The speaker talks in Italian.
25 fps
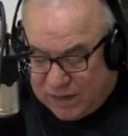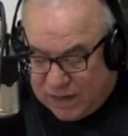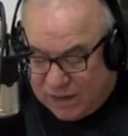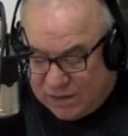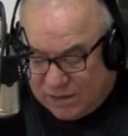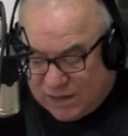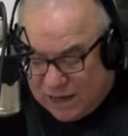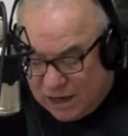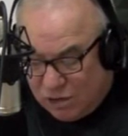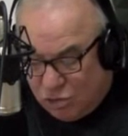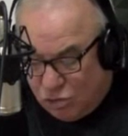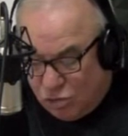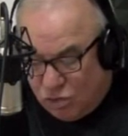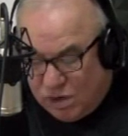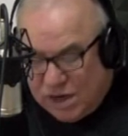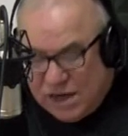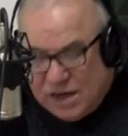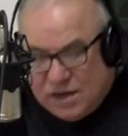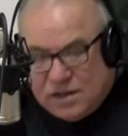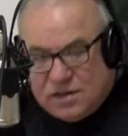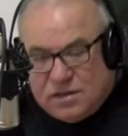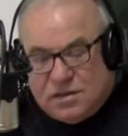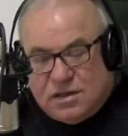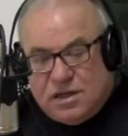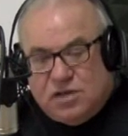Da
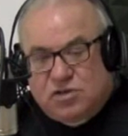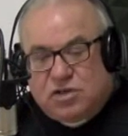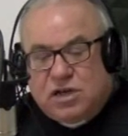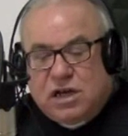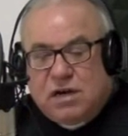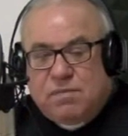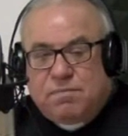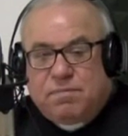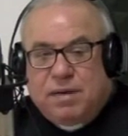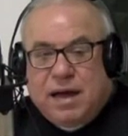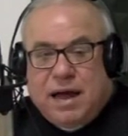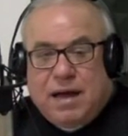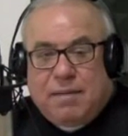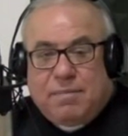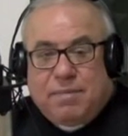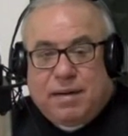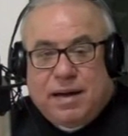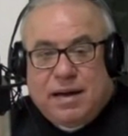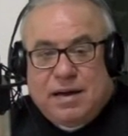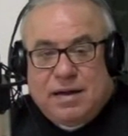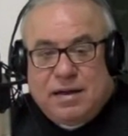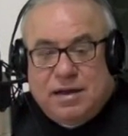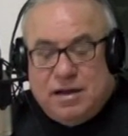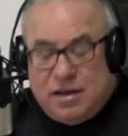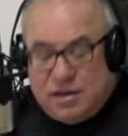qui, dice il
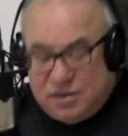Papa,